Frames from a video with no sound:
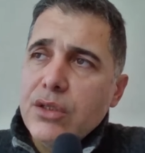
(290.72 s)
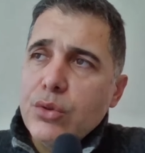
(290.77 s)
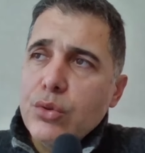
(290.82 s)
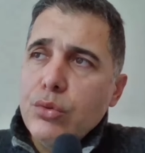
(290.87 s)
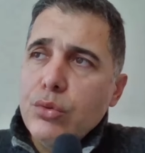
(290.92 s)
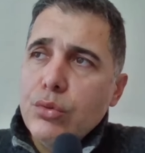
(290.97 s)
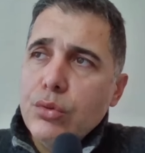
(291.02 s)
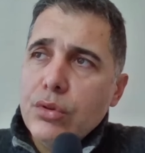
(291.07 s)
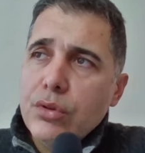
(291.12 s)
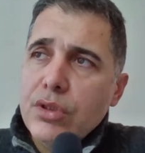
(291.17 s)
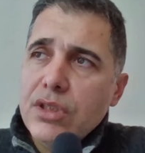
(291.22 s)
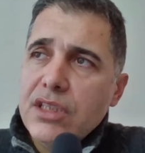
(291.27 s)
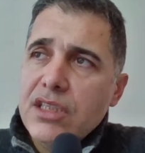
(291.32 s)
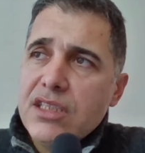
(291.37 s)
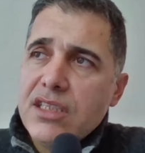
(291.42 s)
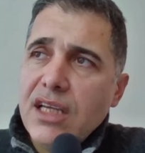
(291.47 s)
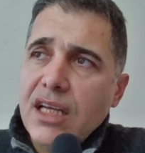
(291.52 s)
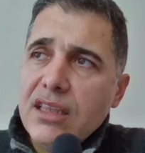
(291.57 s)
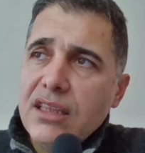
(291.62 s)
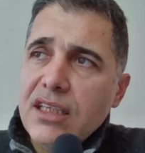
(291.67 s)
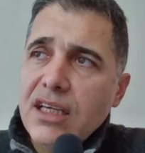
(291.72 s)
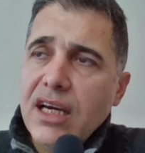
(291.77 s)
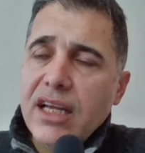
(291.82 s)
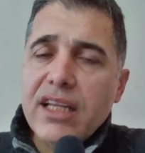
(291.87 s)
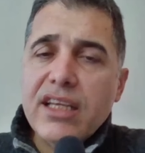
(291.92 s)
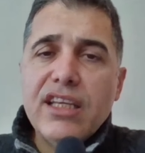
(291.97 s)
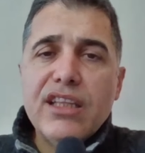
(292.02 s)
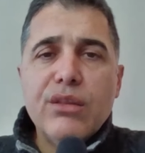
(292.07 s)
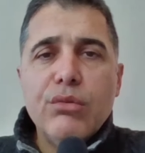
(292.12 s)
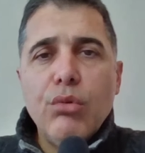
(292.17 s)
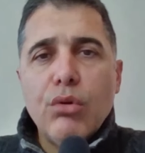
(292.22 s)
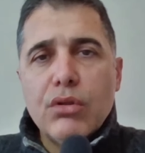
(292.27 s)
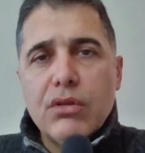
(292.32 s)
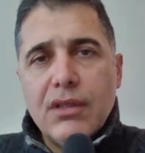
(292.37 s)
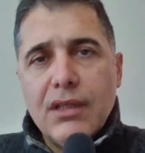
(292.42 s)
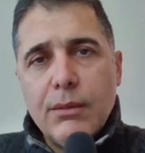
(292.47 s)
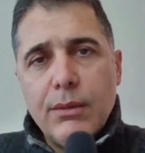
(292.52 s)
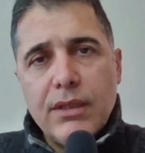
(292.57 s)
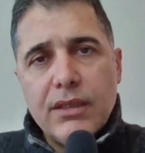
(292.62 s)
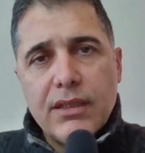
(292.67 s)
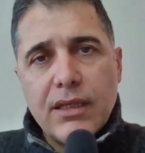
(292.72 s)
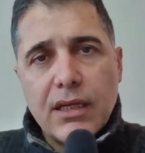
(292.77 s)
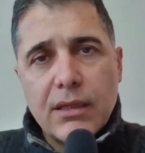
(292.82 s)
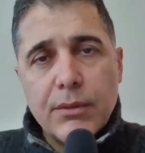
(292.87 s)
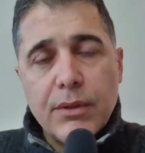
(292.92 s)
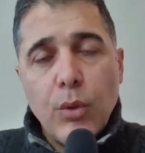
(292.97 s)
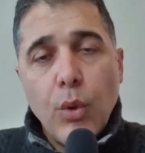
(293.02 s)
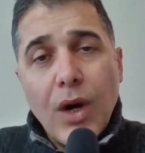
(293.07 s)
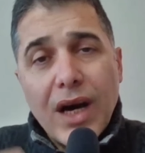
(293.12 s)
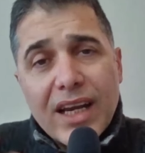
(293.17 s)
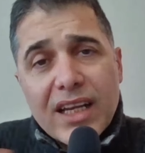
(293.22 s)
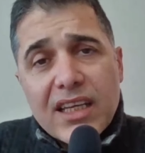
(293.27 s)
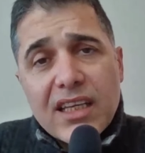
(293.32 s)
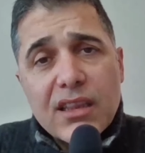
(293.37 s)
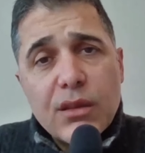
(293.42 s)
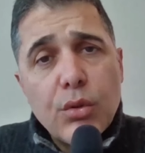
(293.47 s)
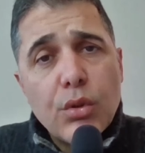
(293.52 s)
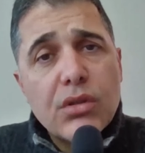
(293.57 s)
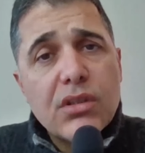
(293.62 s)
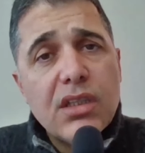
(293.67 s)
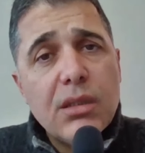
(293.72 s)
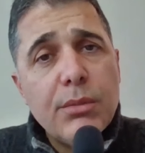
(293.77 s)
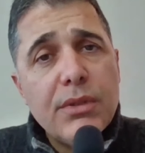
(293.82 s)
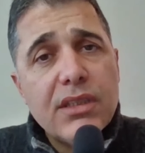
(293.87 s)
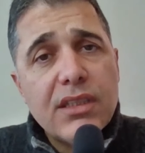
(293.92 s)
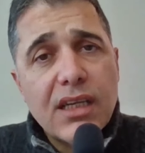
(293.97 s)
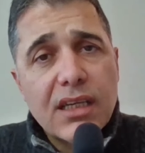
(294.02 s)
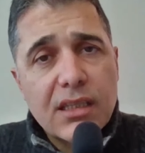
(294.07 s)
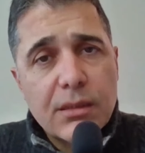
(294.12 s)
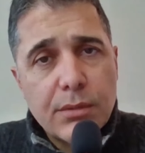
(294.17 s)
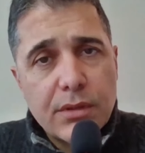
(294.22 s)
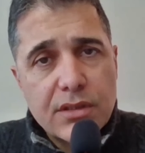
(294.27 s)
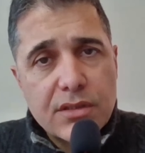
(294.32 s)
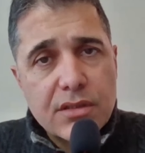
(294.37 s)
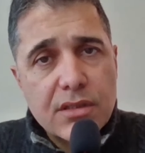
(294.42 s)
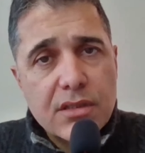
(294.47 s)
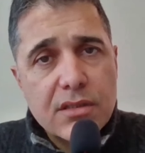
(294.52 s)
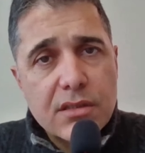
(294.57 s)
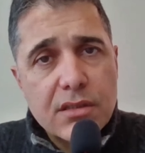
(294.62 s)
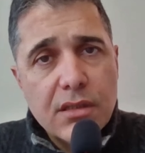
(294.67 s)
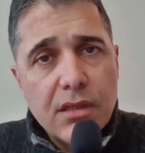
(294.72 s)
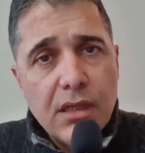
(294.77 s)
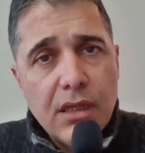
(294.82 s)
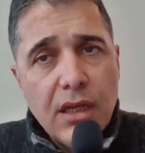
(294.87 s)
günlük 2 saatlik hareketli ortalamayı takip edeceğiz. O hareketli ortalamayı takip edeceğiz.